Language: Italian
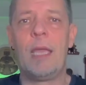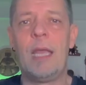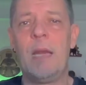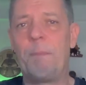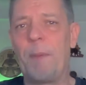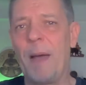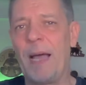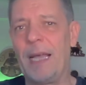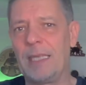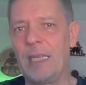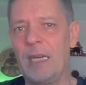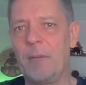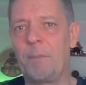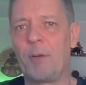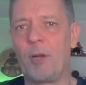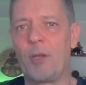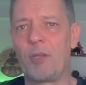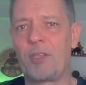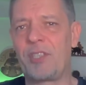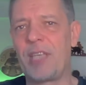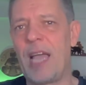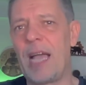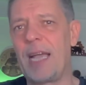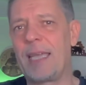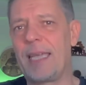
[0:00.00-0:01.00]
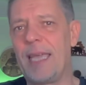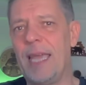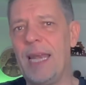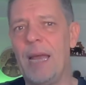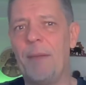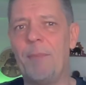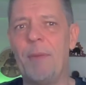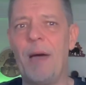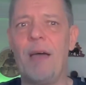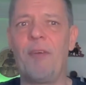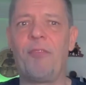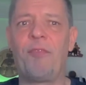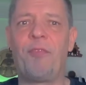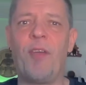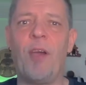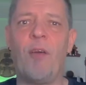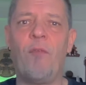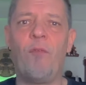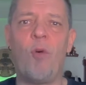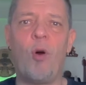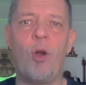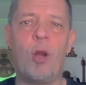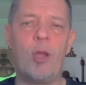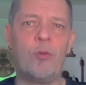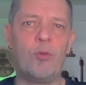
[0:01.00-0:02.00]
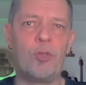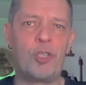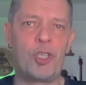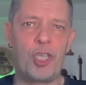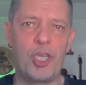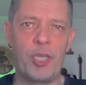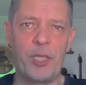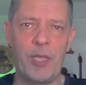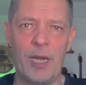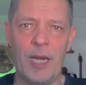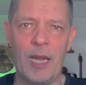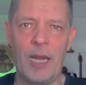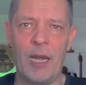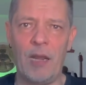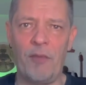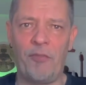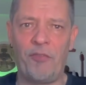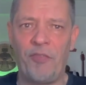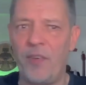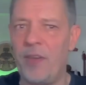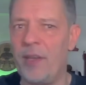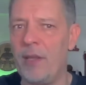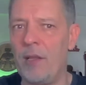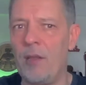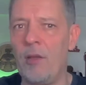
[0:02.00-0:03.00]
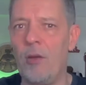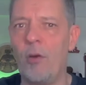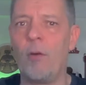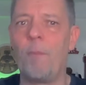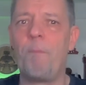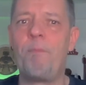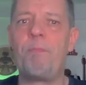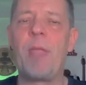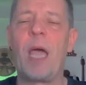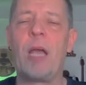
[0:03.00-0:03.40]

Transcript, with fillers: Il padre però sa che la mafia vuole uccidere il figlio,